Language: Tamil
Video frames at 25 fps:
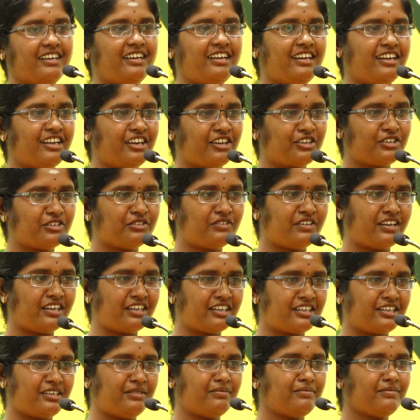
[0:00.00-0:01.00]
எல்லாருக்கும்
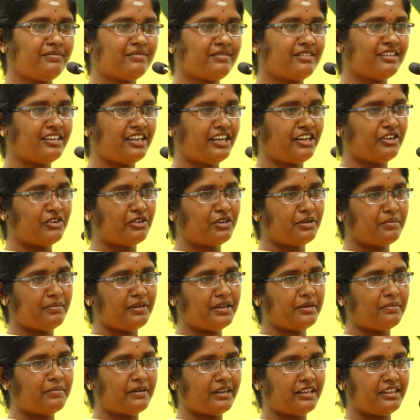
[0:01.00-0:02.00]
வணக்கம் என்னோட
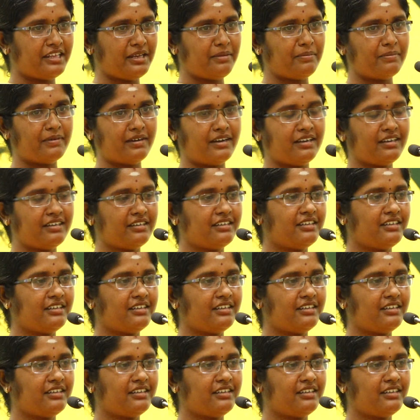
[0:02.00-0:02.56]
பேர் பிரதீபா